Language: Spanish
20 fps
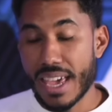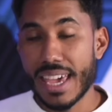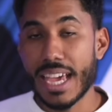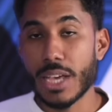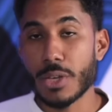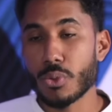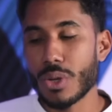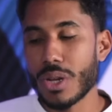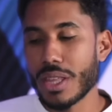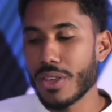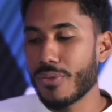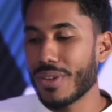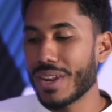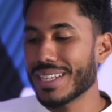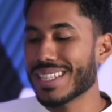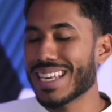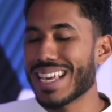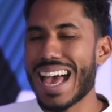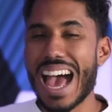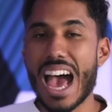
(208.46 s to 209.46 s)
es una
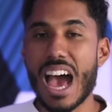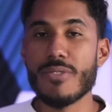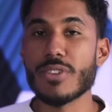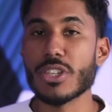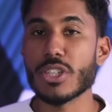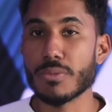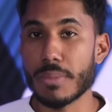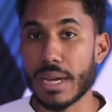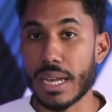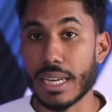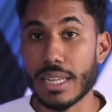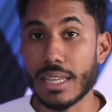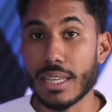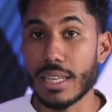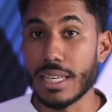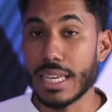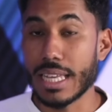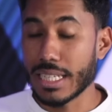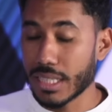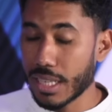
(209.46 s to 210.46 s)
diferencia abismal.
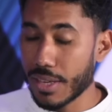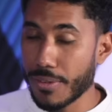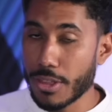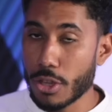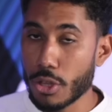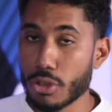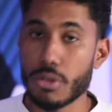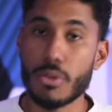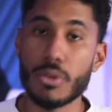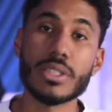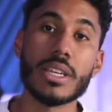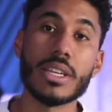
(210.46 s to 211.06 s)
Y en este vídeo te voy a